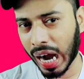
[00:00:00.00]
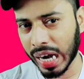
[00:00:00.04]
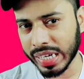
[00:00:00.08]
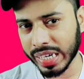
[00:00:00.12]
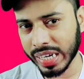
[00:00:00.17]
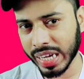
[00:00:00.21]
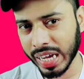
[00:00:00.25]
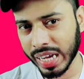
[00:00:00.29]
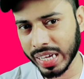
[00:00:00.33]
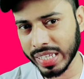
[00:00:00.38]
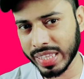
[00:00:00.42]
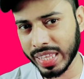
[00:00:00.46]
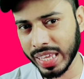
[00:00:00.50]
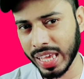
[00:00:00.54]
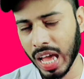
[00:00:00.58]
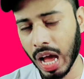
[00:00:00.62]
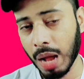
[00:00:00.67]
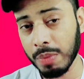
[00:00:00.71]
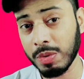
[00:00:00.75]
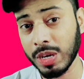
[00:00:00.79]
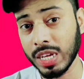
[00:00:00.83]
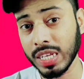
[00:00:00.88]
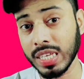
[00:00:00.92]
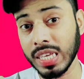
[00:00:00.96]
আটকাতে
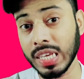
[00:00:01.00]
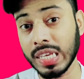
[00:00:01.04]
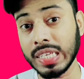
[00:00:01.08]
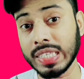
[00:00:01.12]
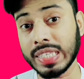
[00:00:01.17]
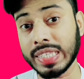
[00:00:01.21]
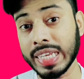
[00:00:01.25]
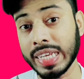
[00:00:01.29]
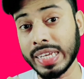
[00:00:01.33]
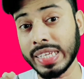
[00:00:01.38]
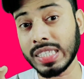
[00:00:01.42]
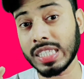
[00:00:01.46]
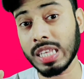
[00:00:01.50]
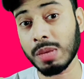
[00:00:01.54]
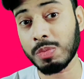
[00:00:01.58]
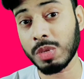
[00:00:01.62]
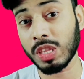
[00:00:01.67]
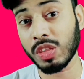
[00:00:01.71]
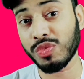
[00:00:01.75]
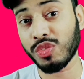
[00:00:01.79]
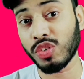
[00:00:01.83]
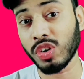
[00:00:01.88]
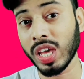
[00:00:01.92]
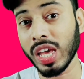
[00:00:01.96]
আপনারা কী কী সেটিংস
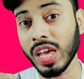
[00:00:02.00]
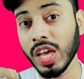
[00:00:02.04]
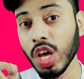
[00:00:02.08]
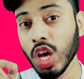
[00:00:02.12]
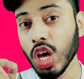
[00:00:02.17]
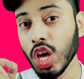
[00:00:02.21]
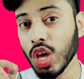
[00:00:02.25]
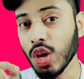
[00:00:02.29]
আপনাদের ফোনে